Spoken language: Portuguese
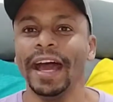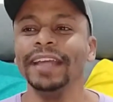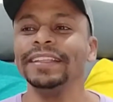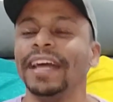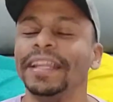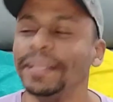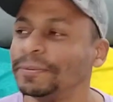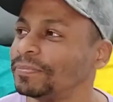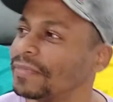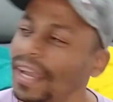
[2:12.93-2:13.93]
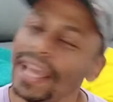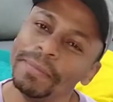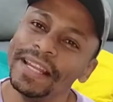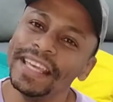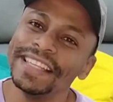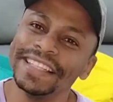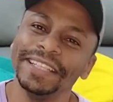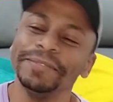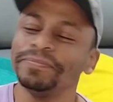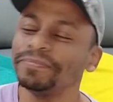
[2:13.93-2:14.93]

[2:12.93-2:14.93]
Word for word: Aí tá, né? Aí beleza, né?